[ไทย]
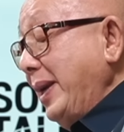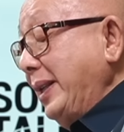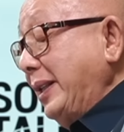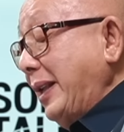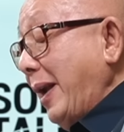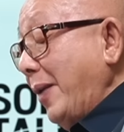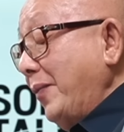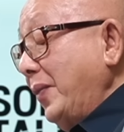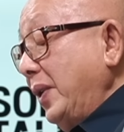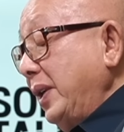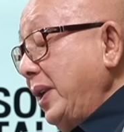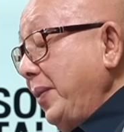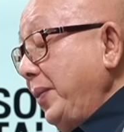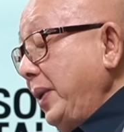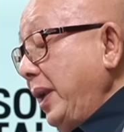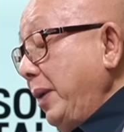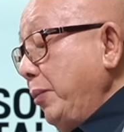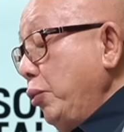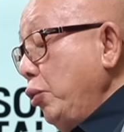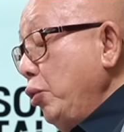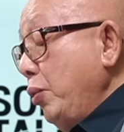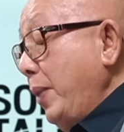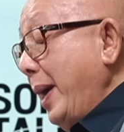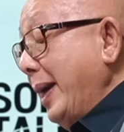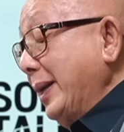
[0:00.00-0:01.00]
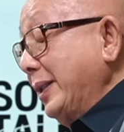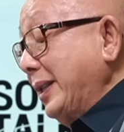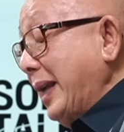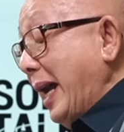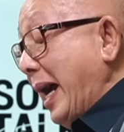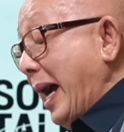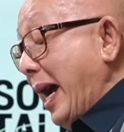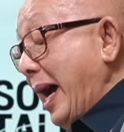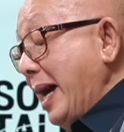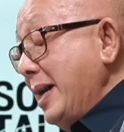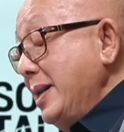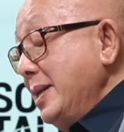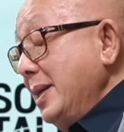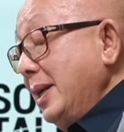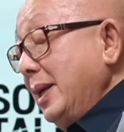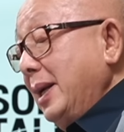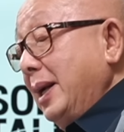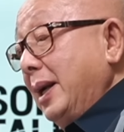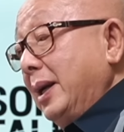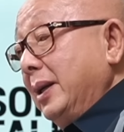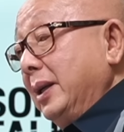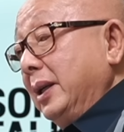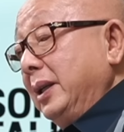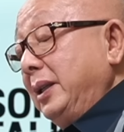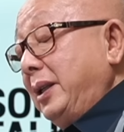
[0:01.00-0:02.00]
ไม่ต่ำกว่าทิบดีผู้พิพากษา
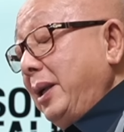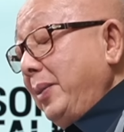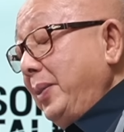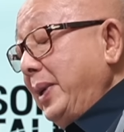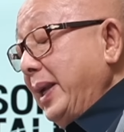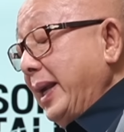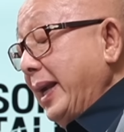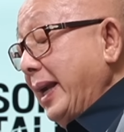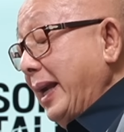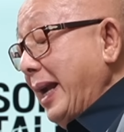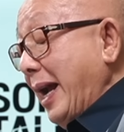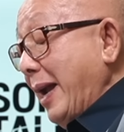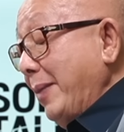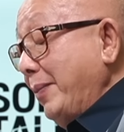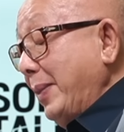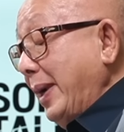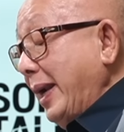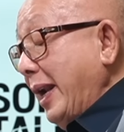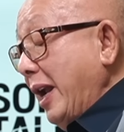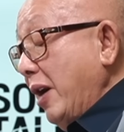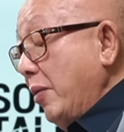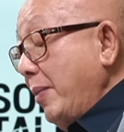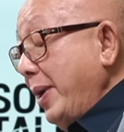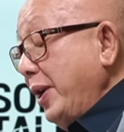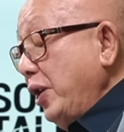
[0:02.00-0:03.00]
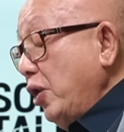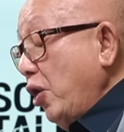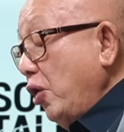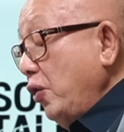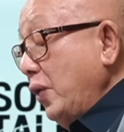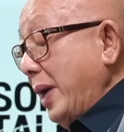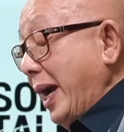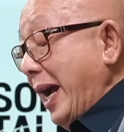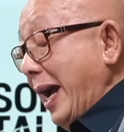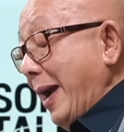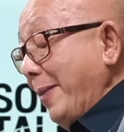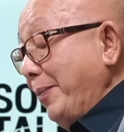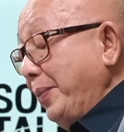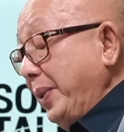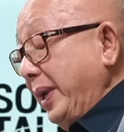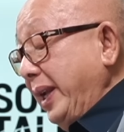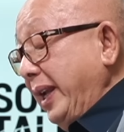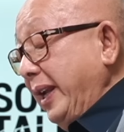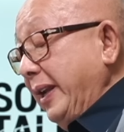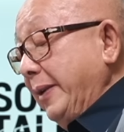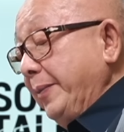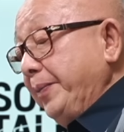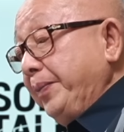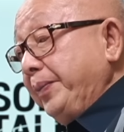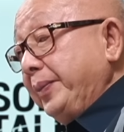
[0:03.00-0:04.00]
หรือทิบดีอัยการมาแล้วไม่น้อยกว่า5ปี
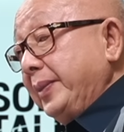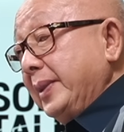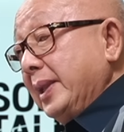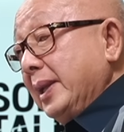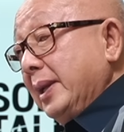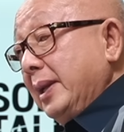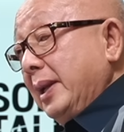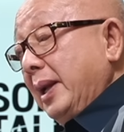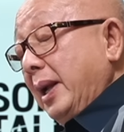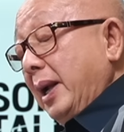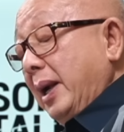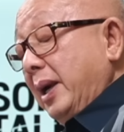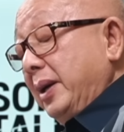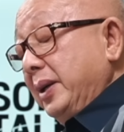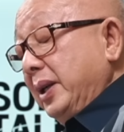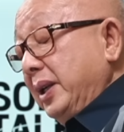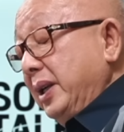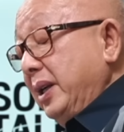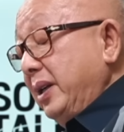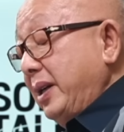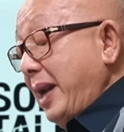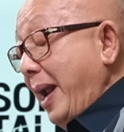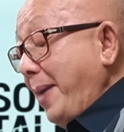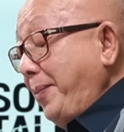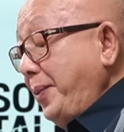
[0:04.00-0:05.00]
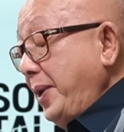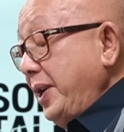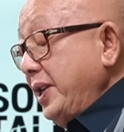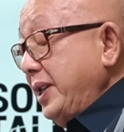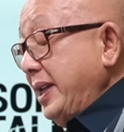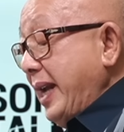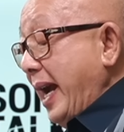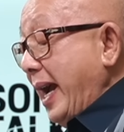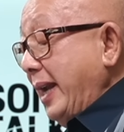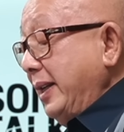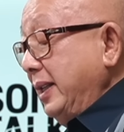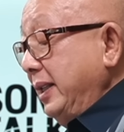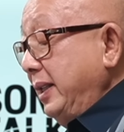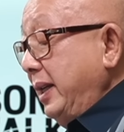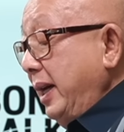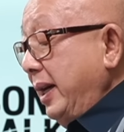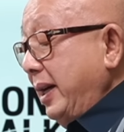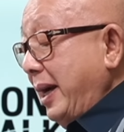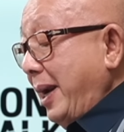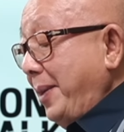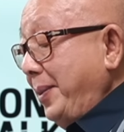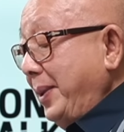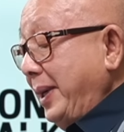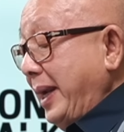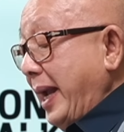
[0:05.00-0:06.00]
หรือรับราชการหรือเคย
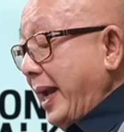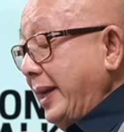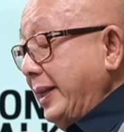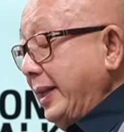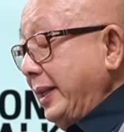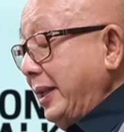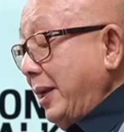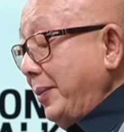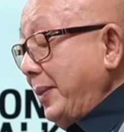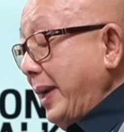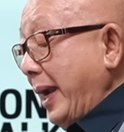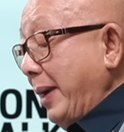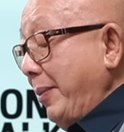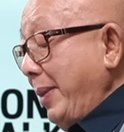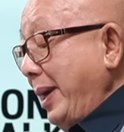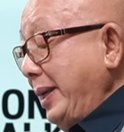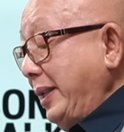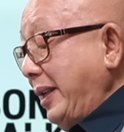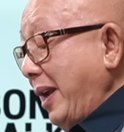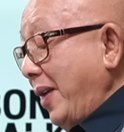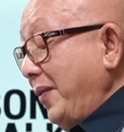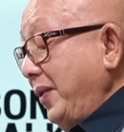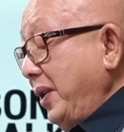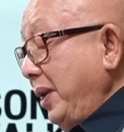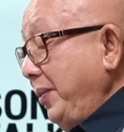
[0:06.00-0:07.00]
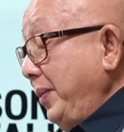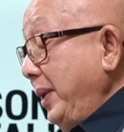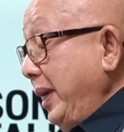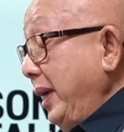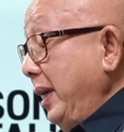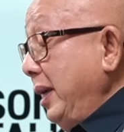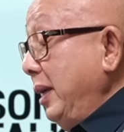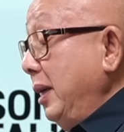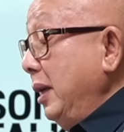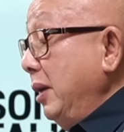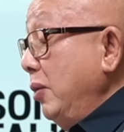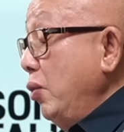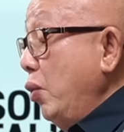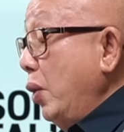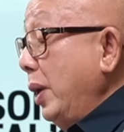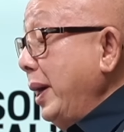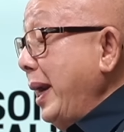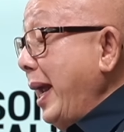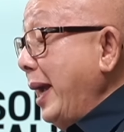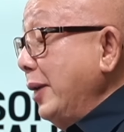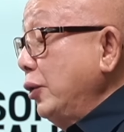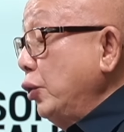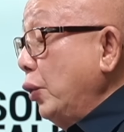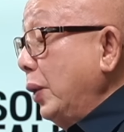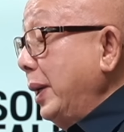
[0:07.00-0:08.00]
รับราชการในตำแหน่งไม่ต่ำกว่าทิบดีหรือหัวห
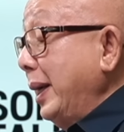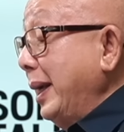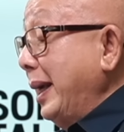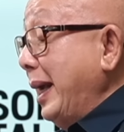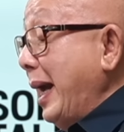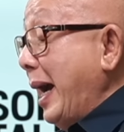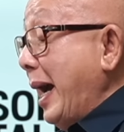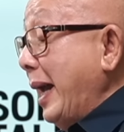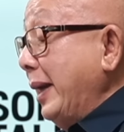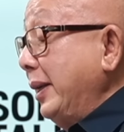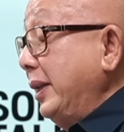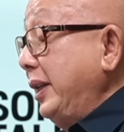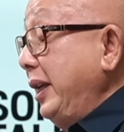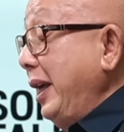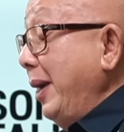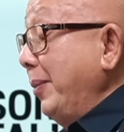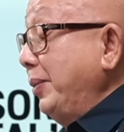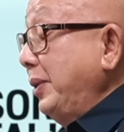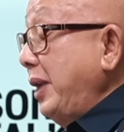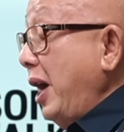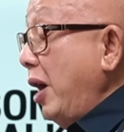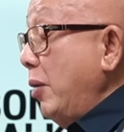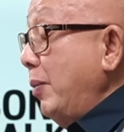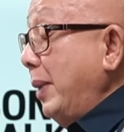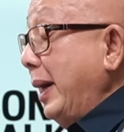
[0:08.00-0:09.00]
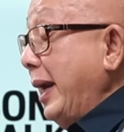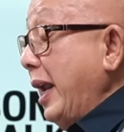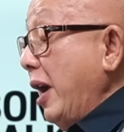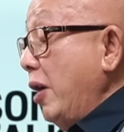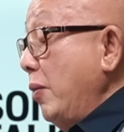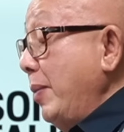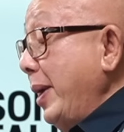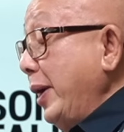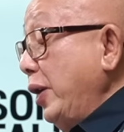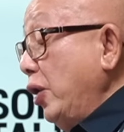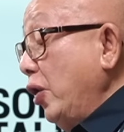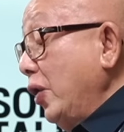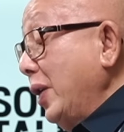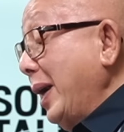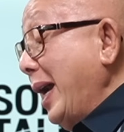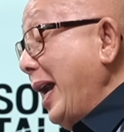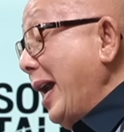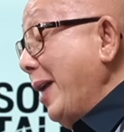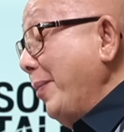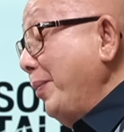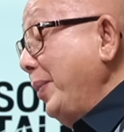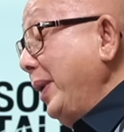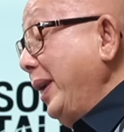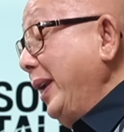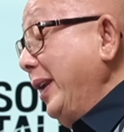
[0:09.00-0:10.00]
น้าส่วนราชการเทียบเท่ามาแล้วไม่น้อยกว่า
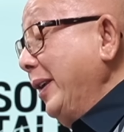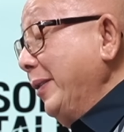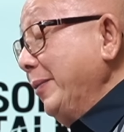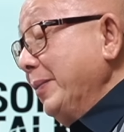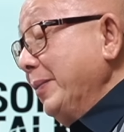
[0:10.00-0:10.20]
5ปี